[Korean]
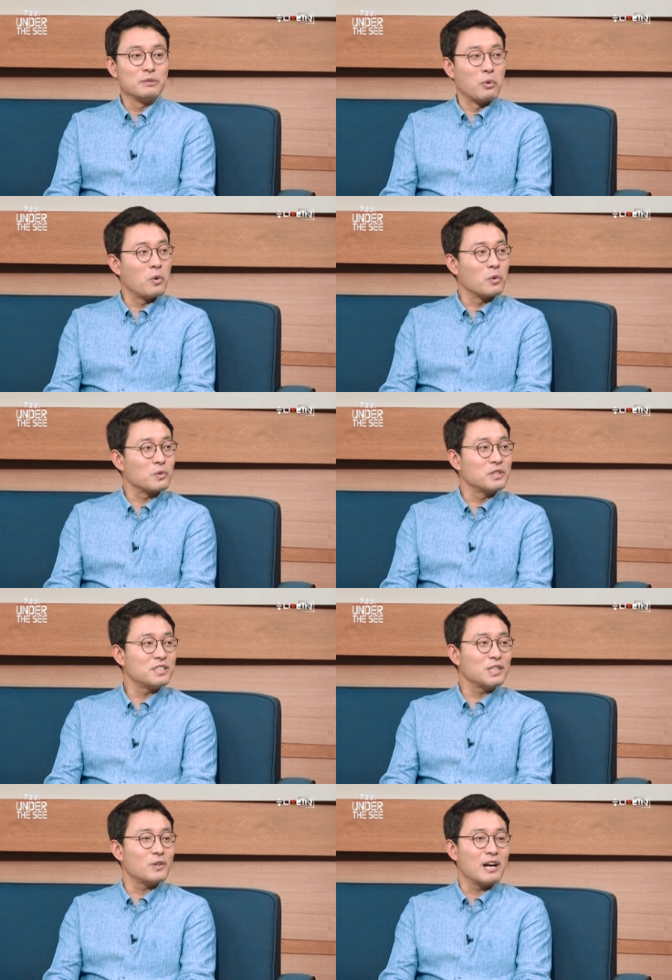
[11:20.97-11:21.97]
보고 또
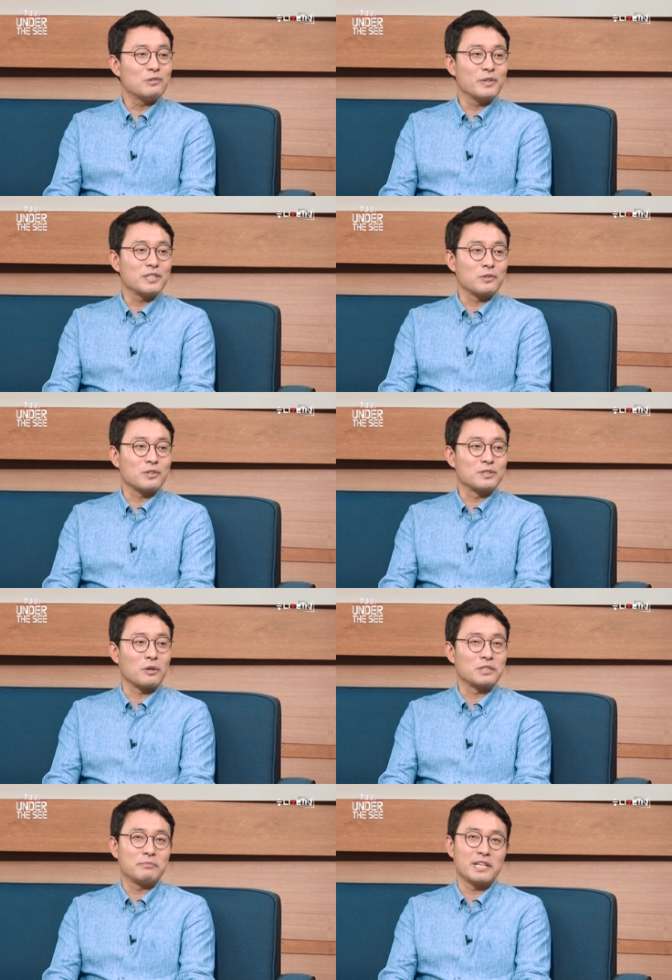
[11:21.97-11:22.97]
실제로 한국에서 어떤
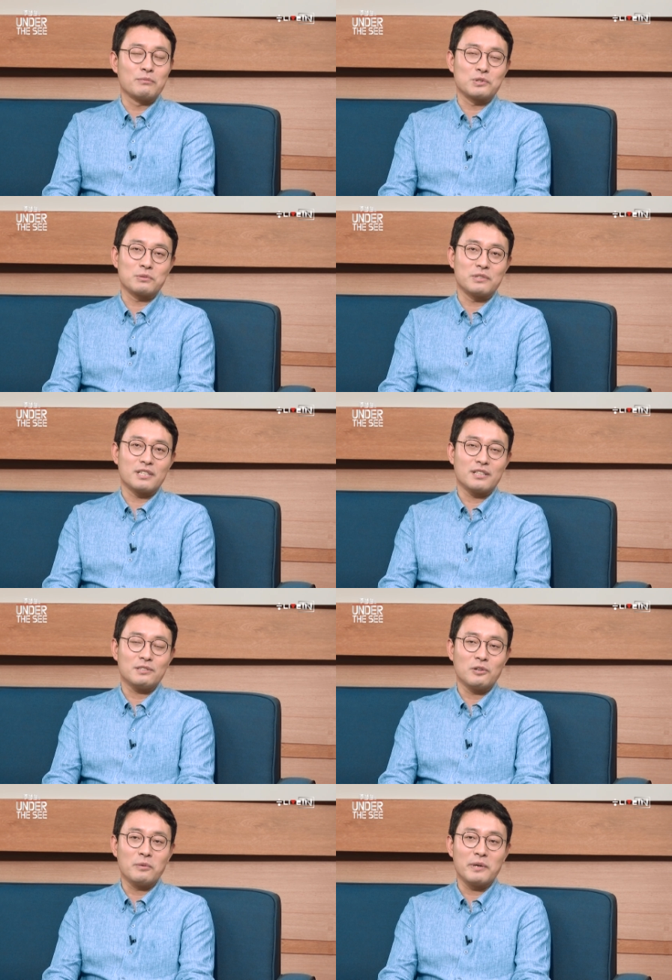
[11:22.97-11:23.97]
정치판의
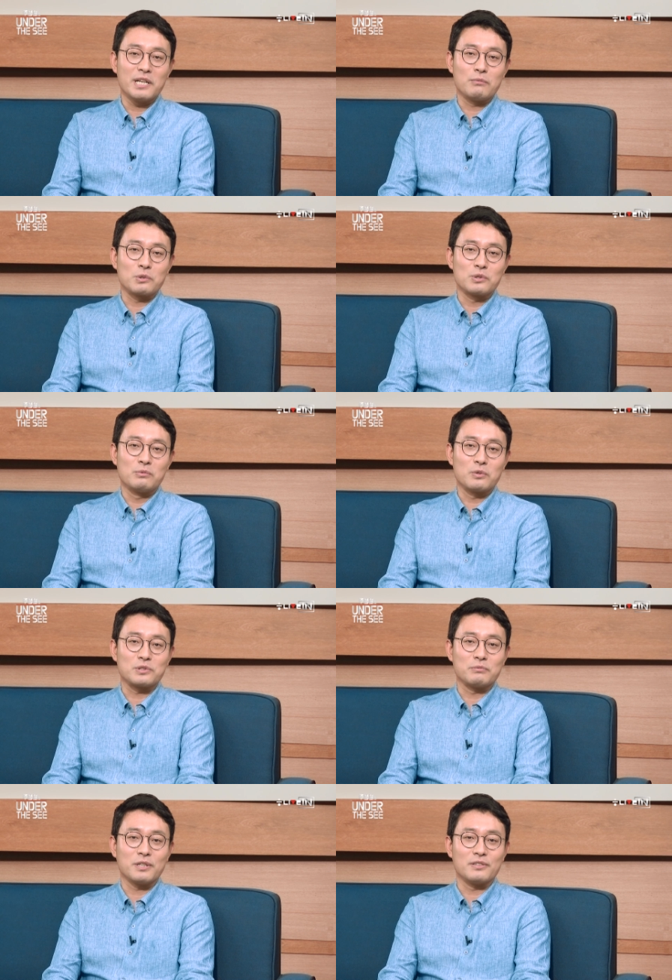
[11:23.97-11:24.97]
모습이나 선거판의 모습을 보고
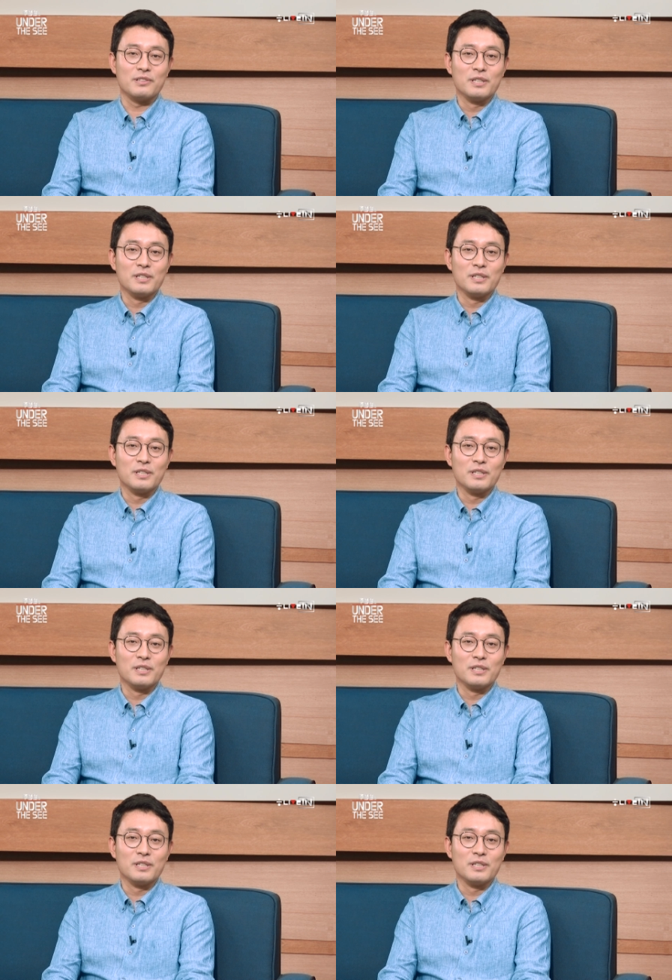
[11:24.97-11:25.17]
있으면